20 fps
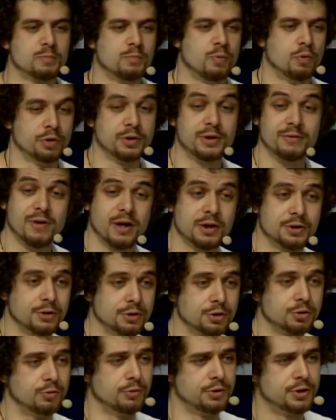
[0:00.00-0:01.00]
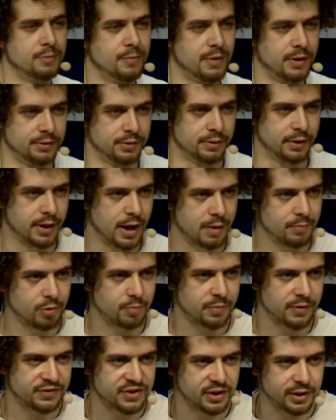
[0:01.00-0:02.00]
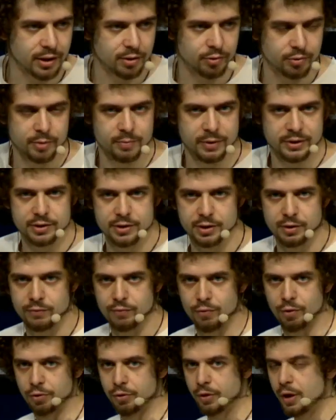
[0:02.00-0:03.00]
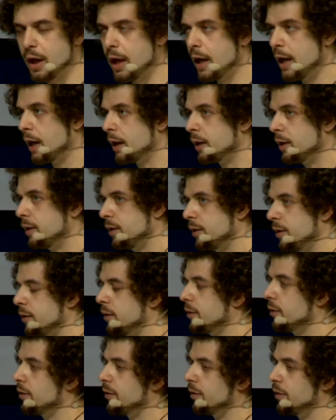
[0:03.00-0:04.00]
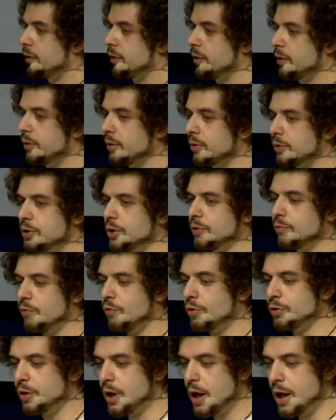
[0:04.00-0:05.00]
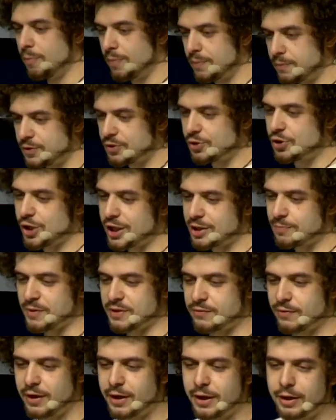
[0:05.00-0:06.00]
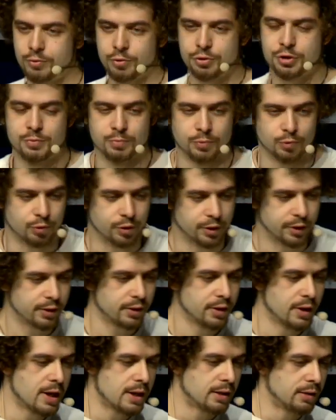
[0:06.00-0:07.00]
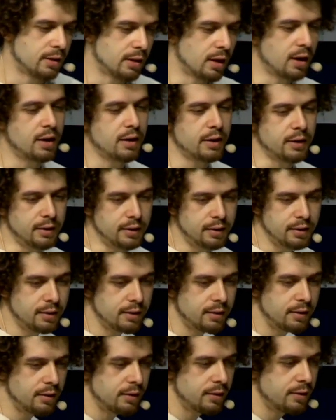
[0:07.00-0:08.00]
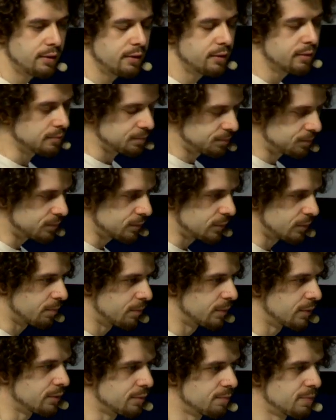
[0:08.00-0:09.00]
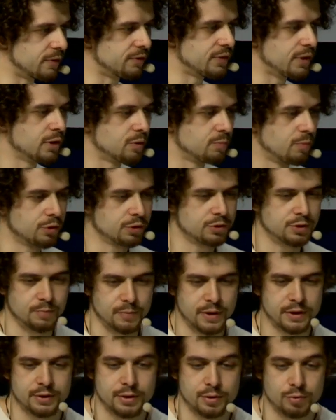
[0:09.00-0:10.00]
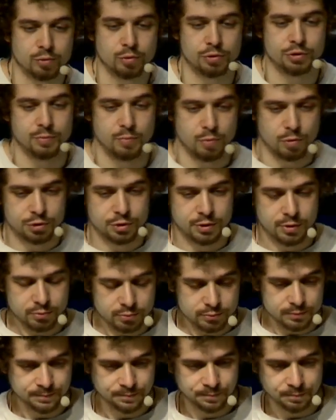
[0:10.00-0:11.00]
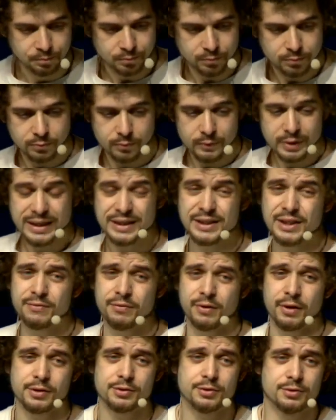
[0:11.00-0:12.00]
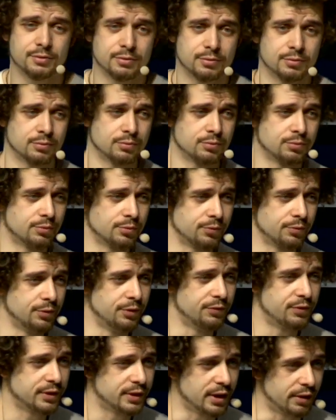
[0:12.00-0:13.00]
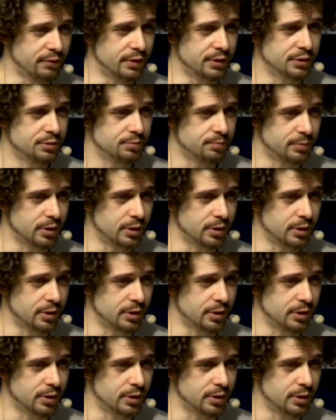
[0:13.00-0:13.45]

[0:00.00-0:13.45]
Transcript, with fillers: спорт. Неважно, что вы снимаете, на камеру профессиональную, либо на телефон. И телефон сейчас позволяет очень многое, да, и профессиональный спорт снимать на него тоже можно. Не весь, не всегда весь,